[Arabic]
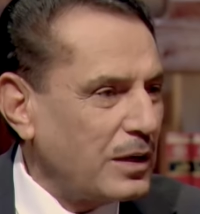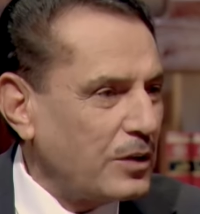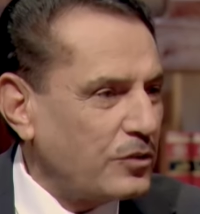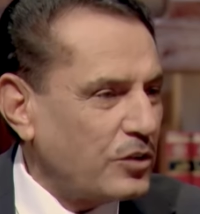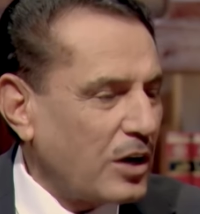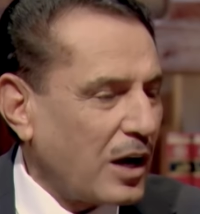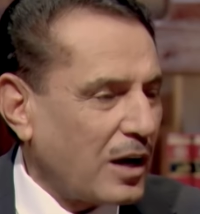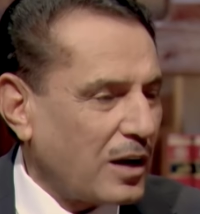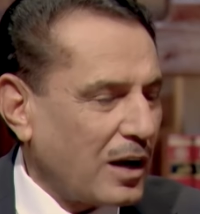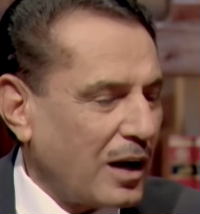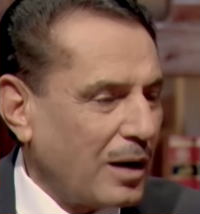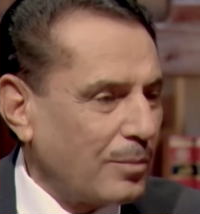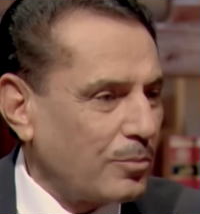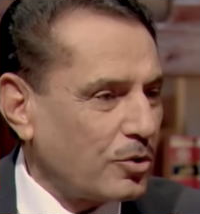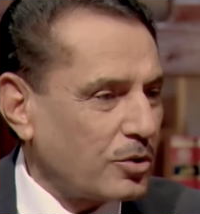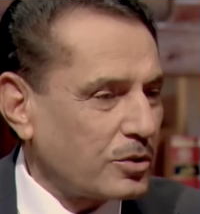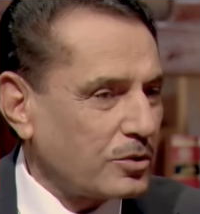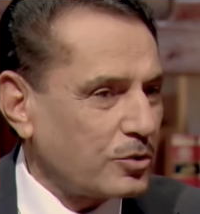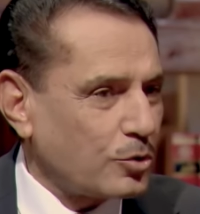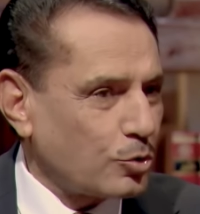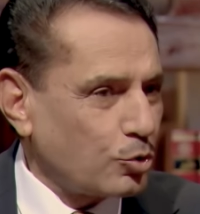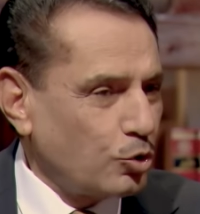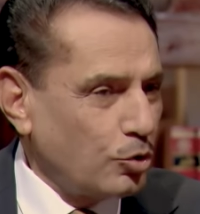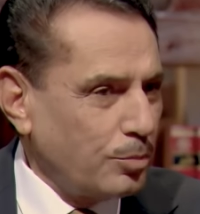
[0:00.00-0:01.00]
جاك امر
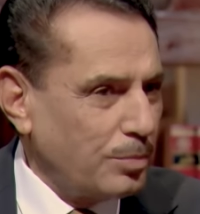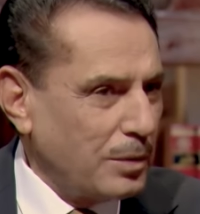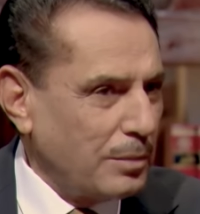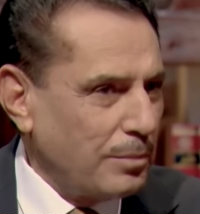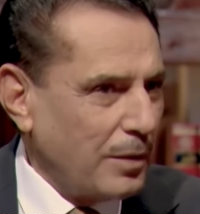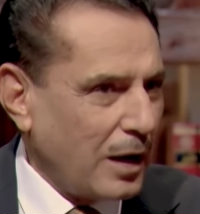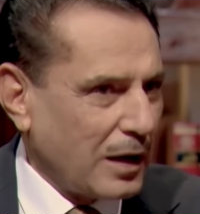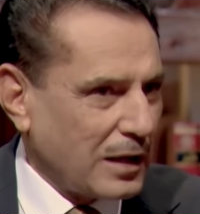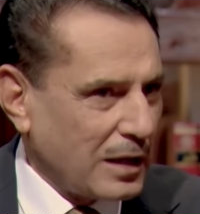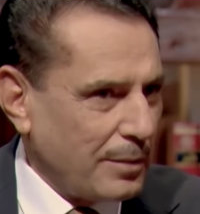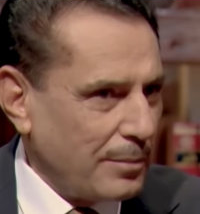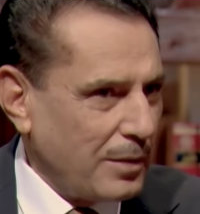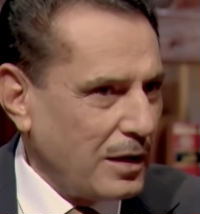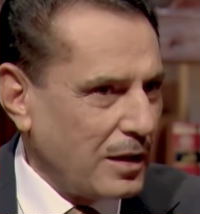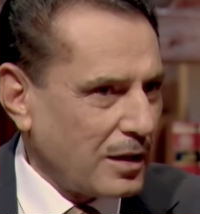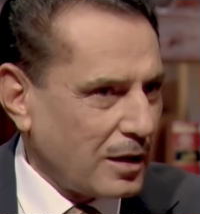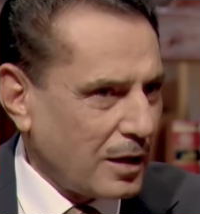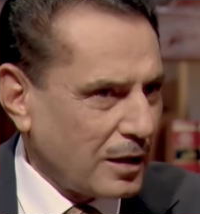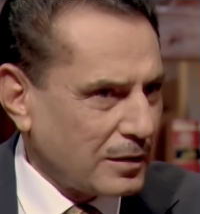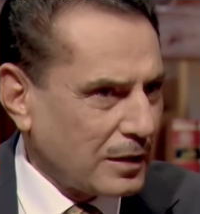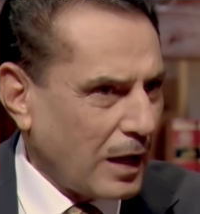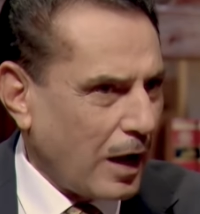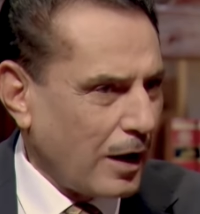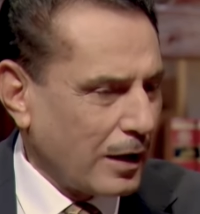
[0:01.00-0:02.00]
تروح بالمحكمه اللي راح
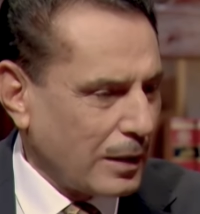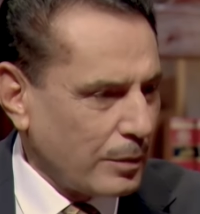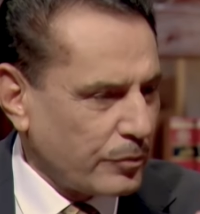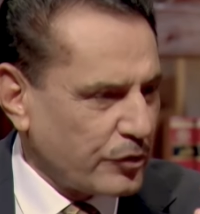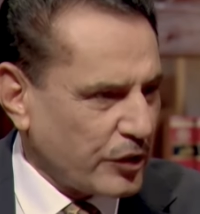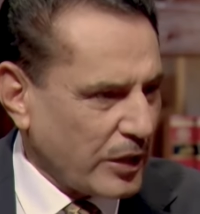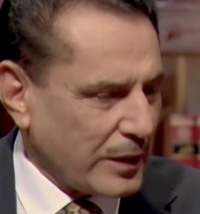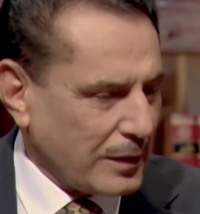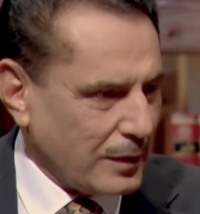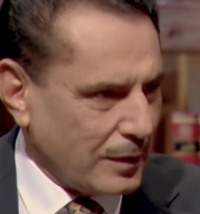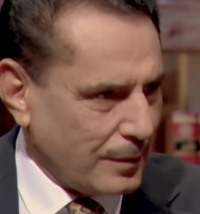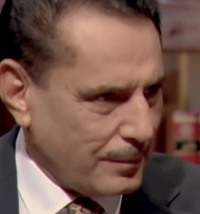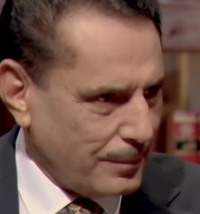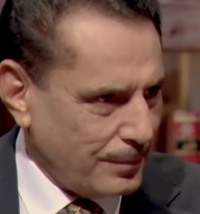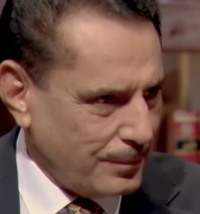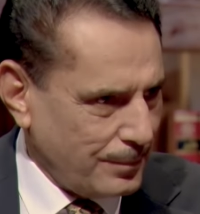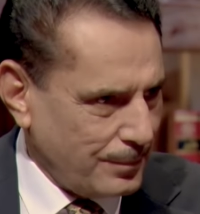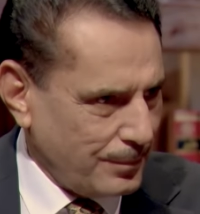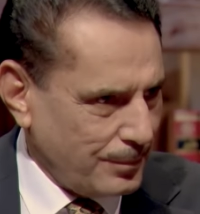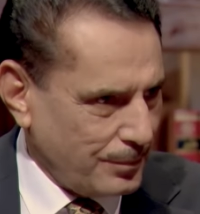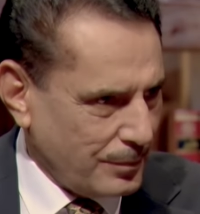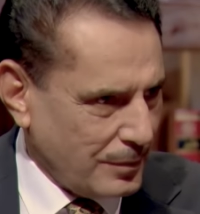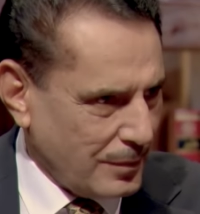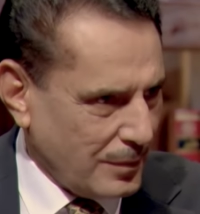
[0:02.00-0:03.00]
تحاكم صدام نعم
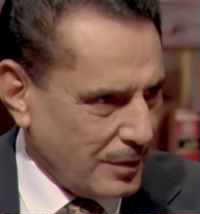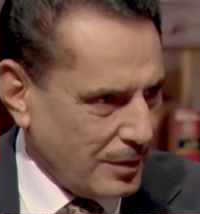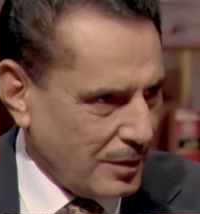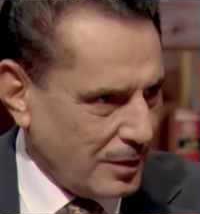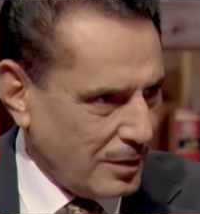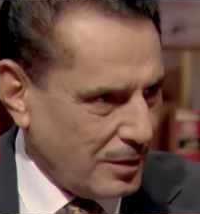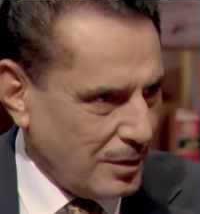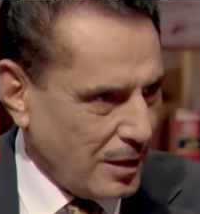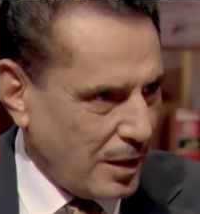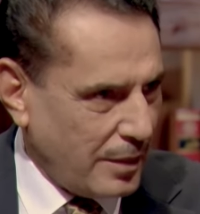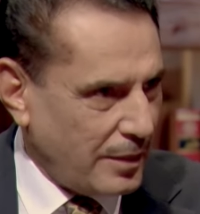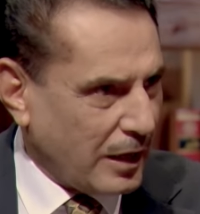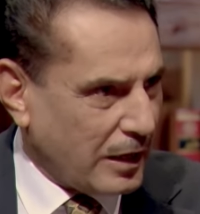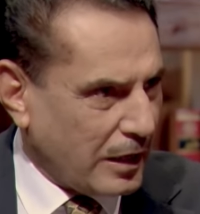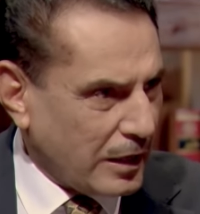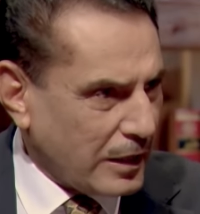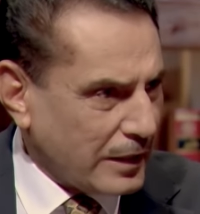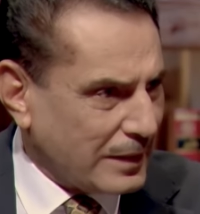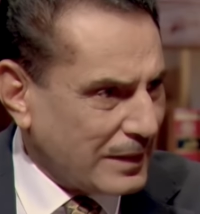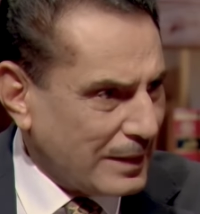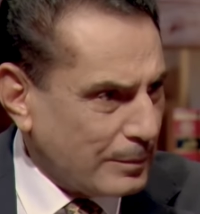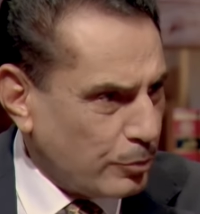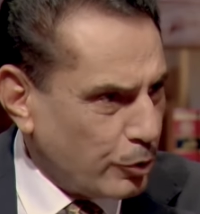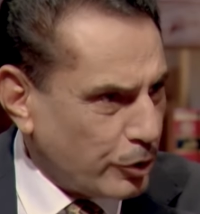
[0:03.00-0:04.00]
تذكرت
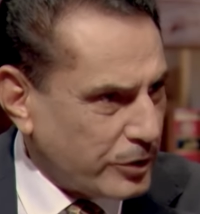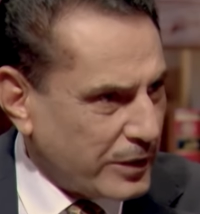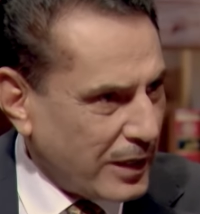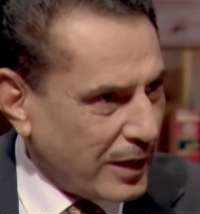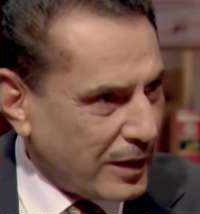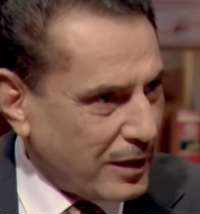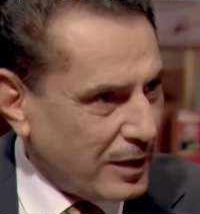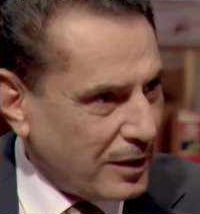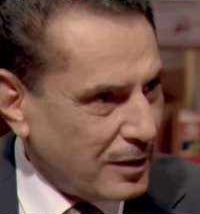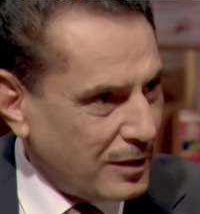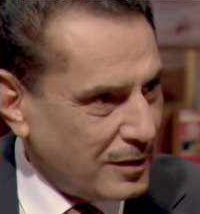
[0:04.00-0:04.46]
نبوتك؟